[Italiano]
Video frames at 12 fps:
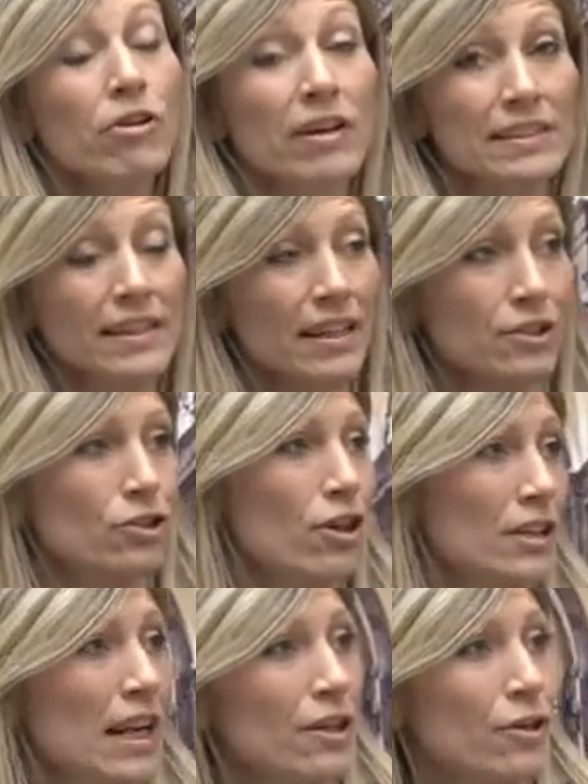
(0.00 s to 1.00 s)
anche di
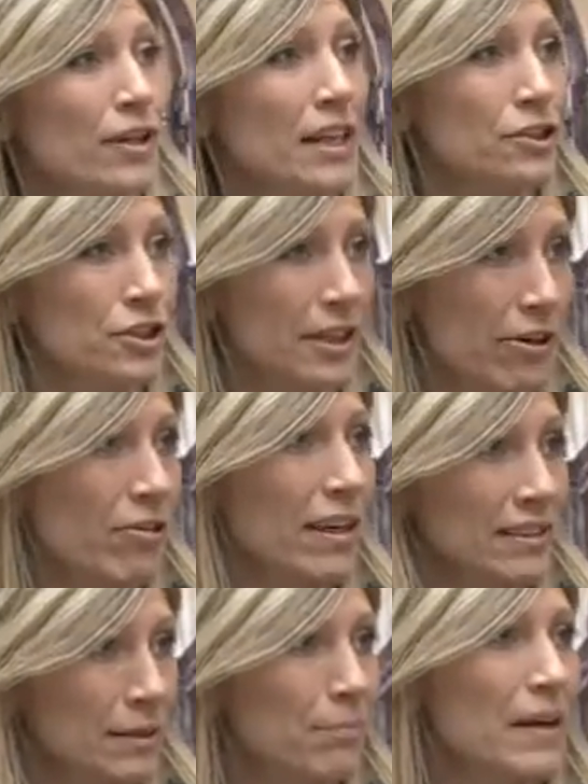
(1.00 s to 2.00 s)
ritorno alle origini,
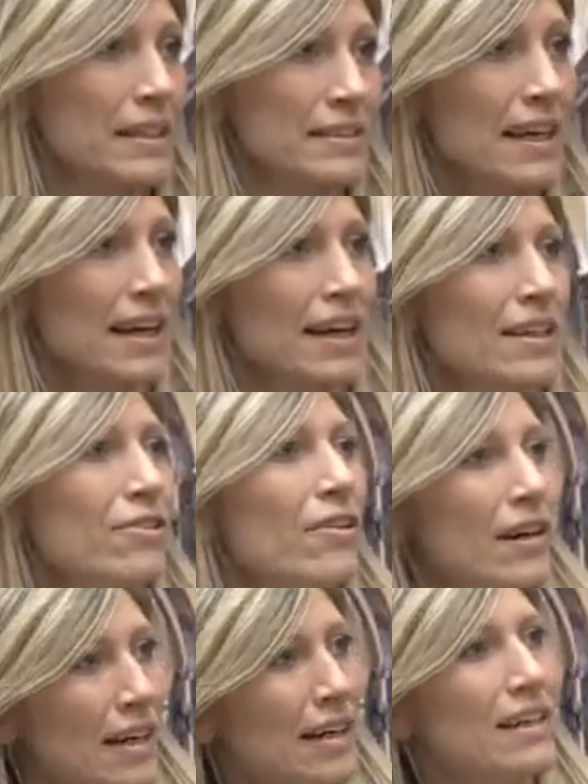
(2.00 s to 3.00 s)
anche di paesano.
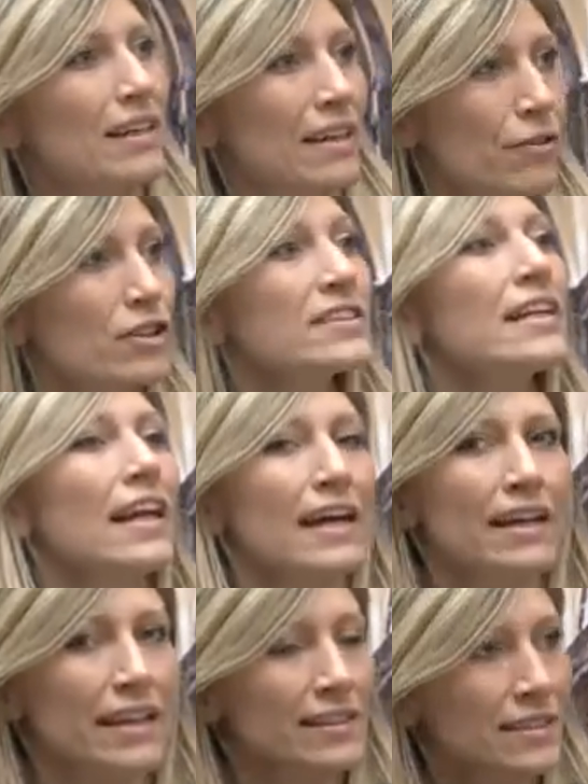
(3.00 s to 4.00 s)
Anche. Sì. Forse
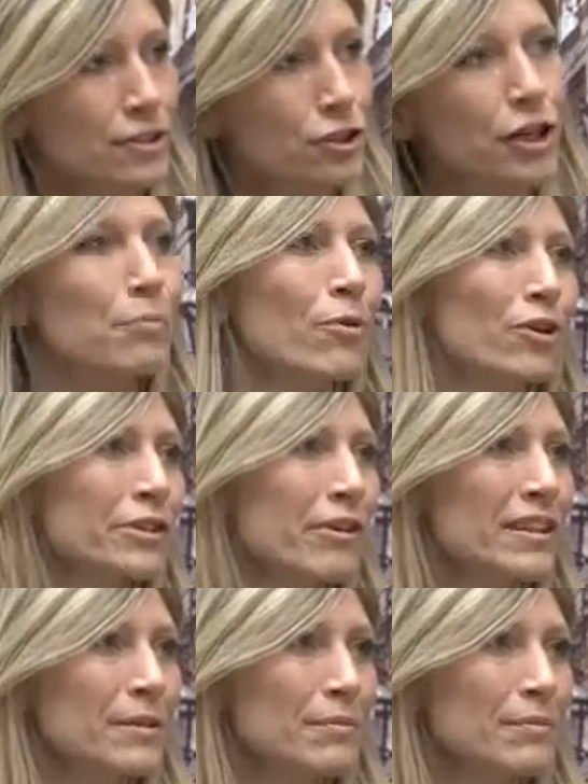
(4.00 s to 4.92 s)
la crisi ci riporta a una